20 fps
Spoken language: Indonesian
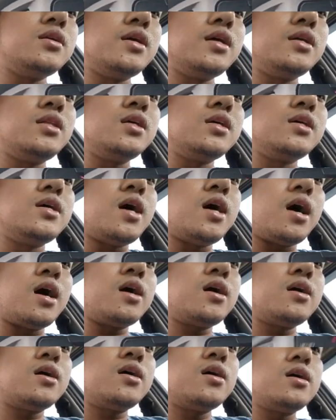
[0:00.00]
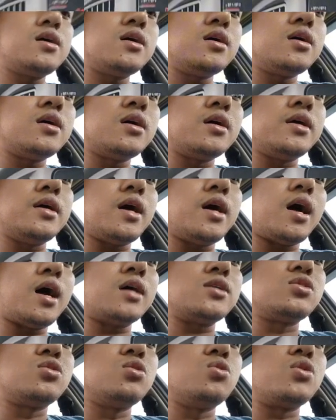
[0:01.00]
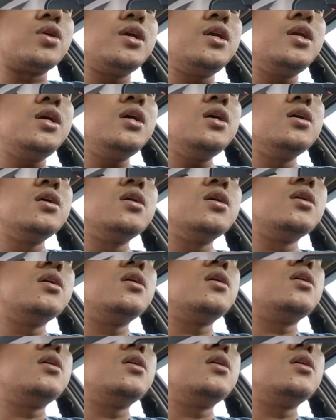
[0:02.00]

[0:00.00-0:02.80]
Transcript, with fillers: D3. Ya, sedulur ini